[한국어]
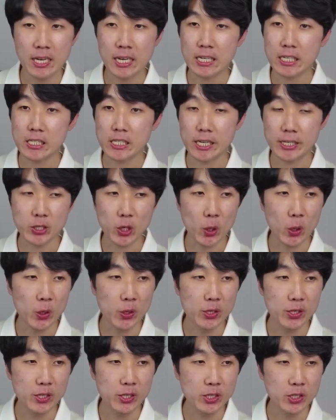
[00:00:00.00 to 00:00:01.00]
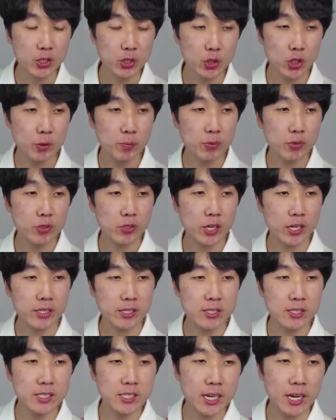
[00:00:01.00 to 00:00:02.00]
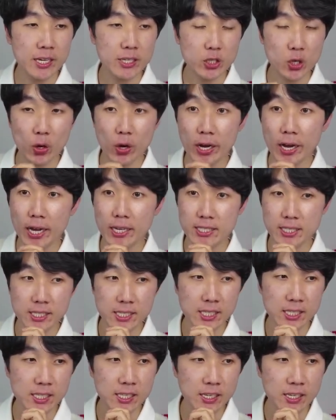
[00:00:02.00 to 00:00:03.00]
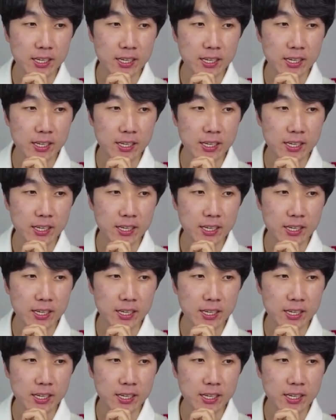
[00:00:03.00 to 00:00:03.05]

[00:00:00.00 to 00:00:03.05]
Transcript: 그래서 스위프트가 등장하기 전까지는